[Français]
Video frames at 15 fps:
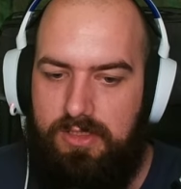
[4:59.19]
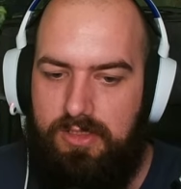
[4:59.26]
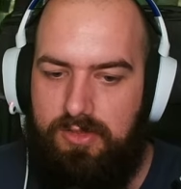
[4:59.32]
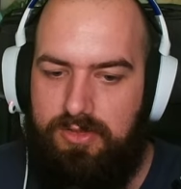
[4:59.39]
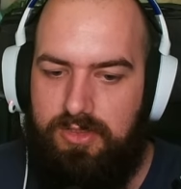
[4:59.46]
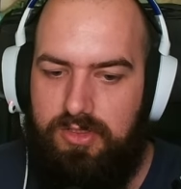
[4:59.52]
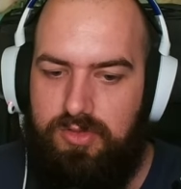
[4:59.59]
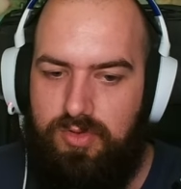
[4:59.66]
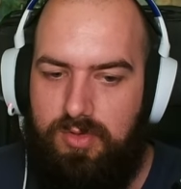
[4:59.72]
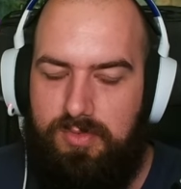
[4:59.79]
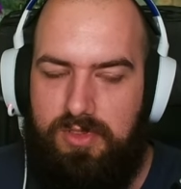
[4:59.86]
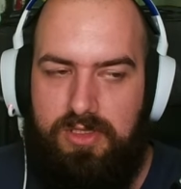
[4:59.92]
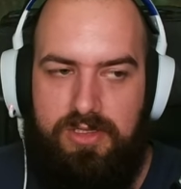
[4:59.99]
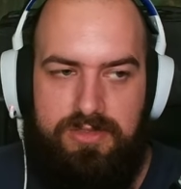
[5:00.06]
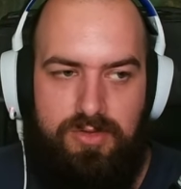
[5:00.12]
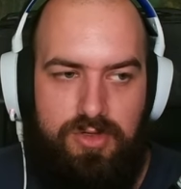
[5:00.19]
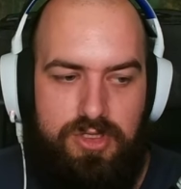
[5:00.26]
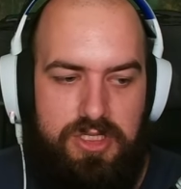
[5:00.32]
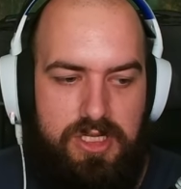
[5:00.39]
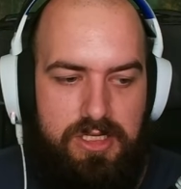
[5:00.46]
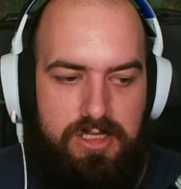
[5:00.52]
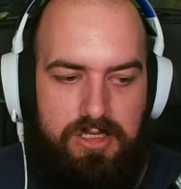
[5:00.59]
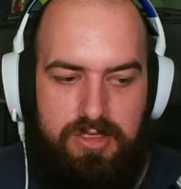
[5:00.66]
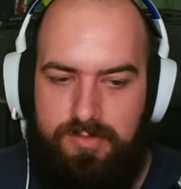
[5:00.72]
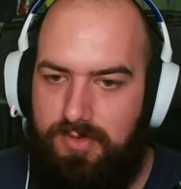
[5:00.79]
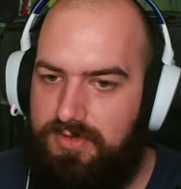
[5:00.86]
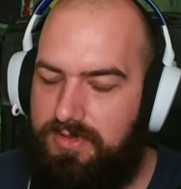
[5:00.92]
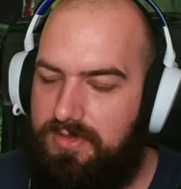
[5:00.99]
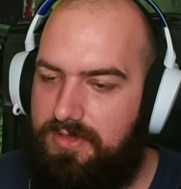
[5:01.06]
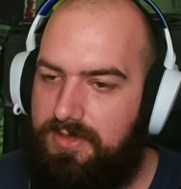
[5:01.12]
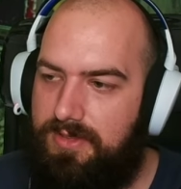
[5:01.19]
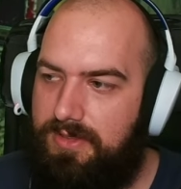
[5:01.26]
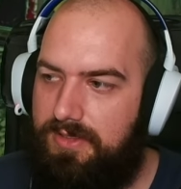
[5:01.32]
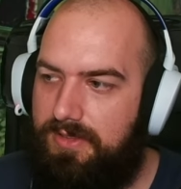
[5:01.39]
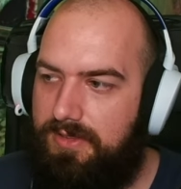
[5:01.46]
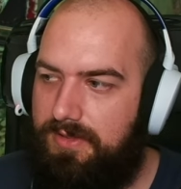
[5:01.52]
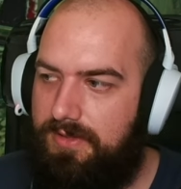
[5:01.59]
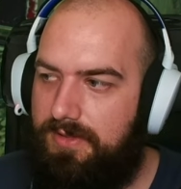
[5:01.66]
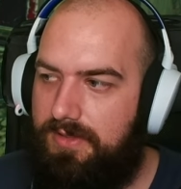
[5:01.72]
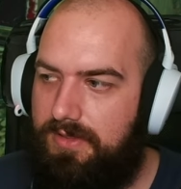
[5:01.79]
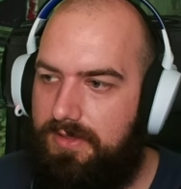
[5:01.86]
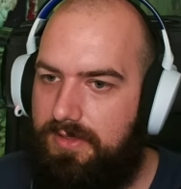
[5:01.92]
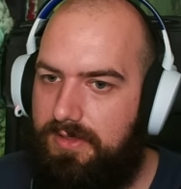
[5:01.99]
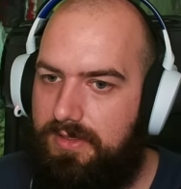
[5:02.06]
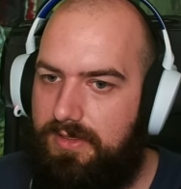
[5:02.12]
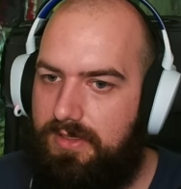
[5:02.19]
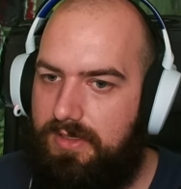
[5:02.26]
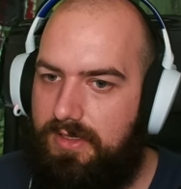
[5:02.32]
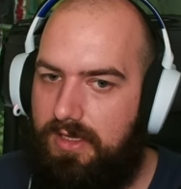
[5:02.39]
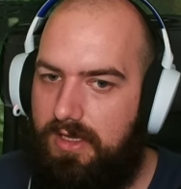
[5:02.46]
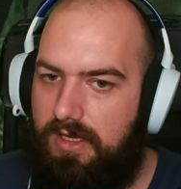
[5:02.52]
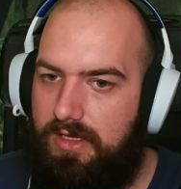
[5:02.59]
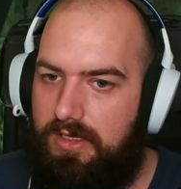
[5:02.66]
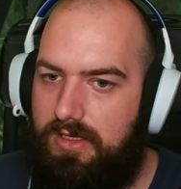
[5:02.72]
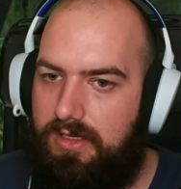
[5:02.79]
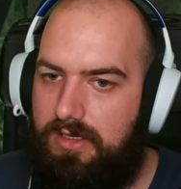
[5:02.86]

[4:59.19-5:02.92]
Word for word: Il est en train de jouer un build assez original, là, je pense. Ah.